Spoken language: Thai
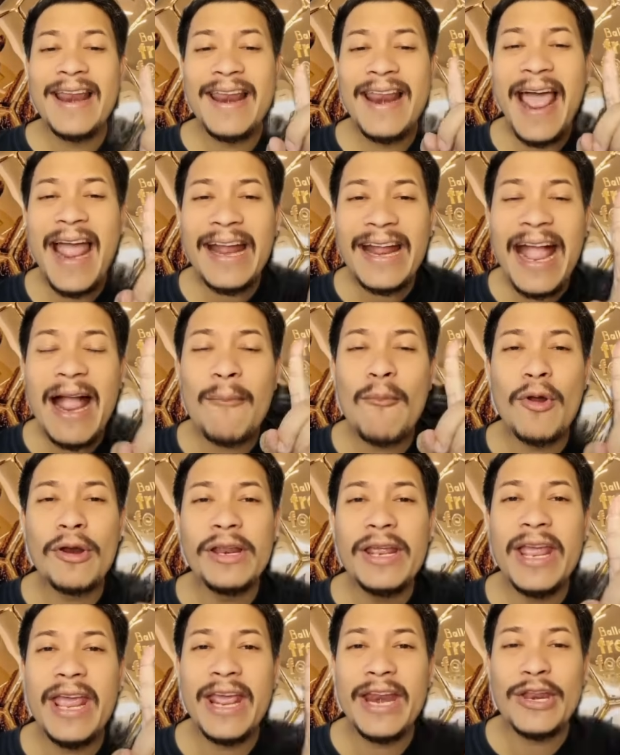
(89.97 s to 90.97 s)
และข้างบน
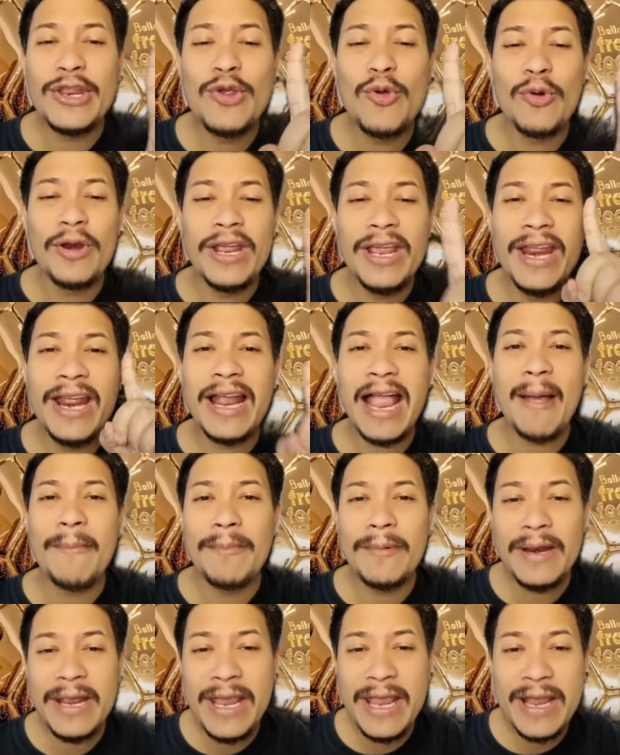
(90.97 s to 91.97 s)
ที่เห็นอยู่นี้นะครับ
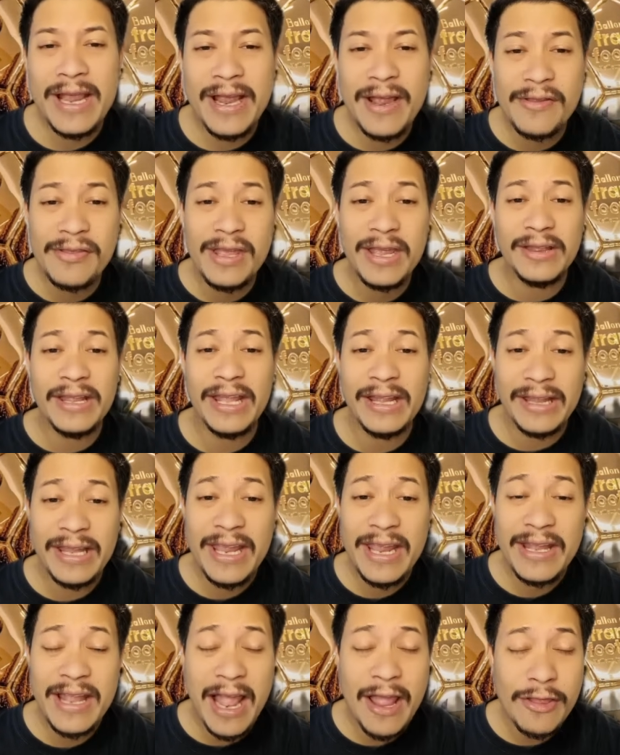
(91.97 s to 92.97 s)
นี่คือสถิติ
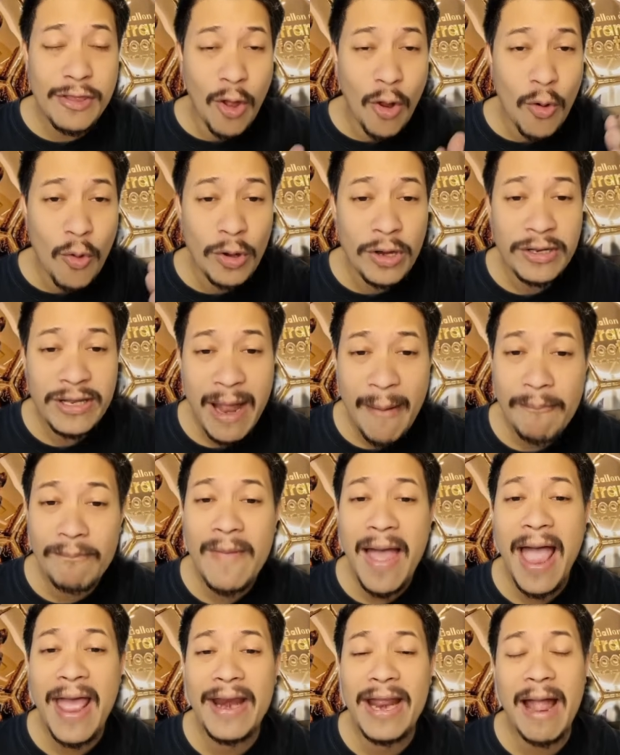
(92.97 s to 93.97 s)
ที่ทั้ง 2 คน
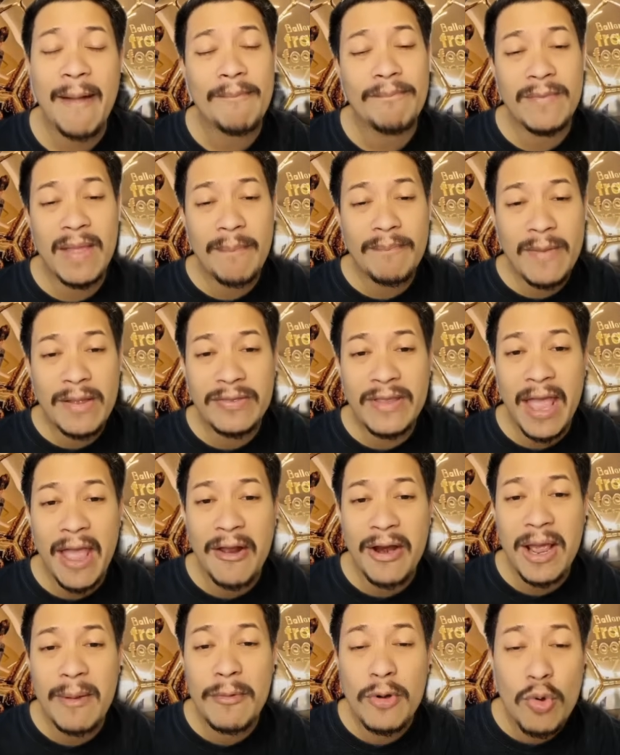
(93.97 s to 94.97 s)
ทำได้นะครับนับตั้งแต่
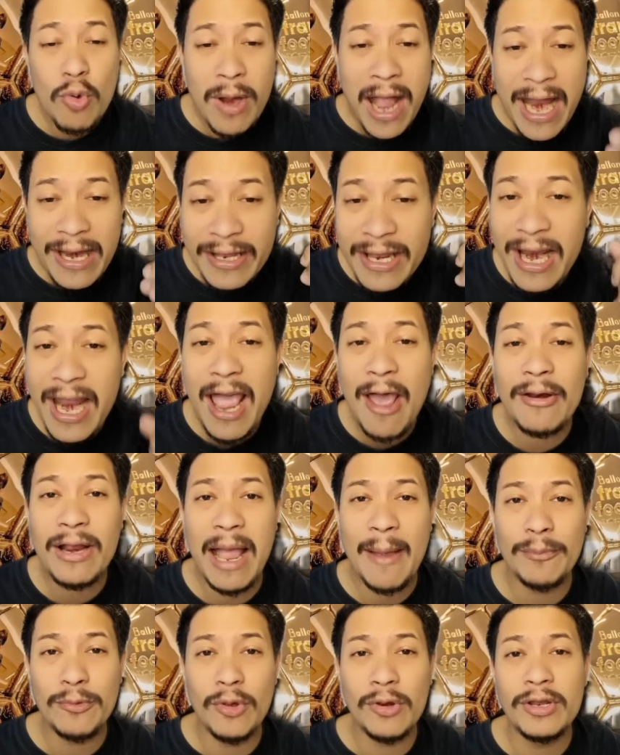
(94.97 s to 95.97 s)
เริ่มฤดูกาลที่แล้วนะ
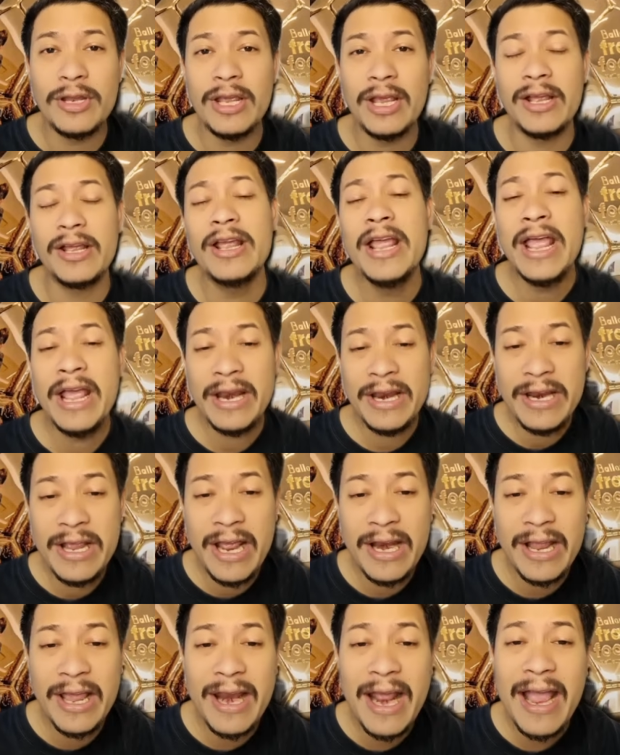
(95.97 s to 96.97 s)
ครับจนถึงเดื
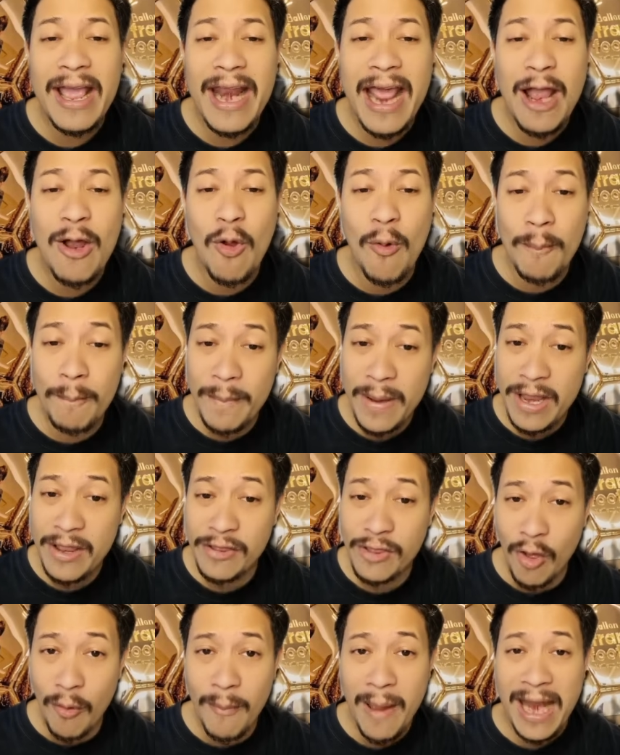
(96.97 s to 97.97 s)
อนกรกฎาคมปี
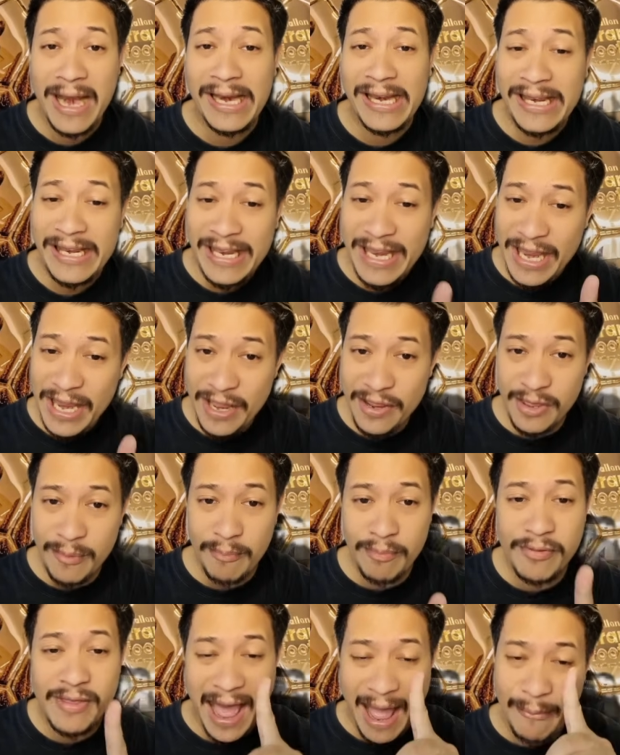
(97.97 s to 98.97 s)

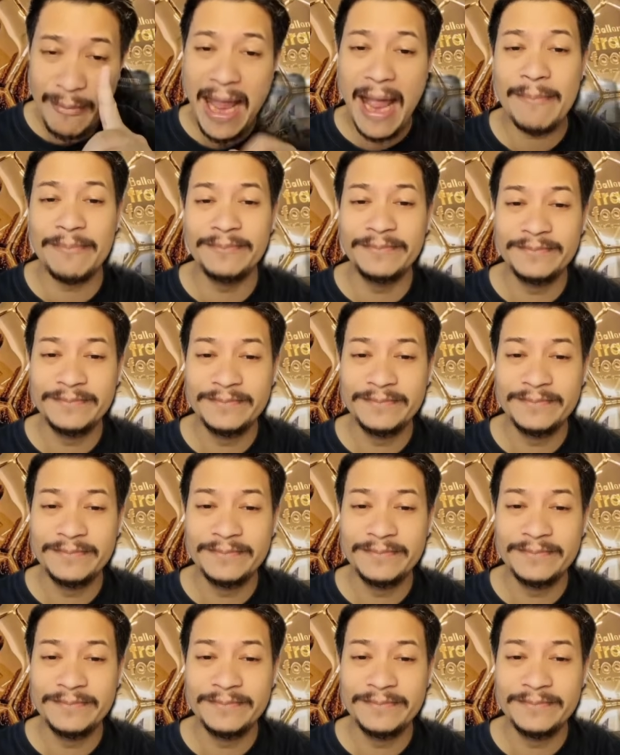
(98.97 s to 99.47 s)
2023 ครับ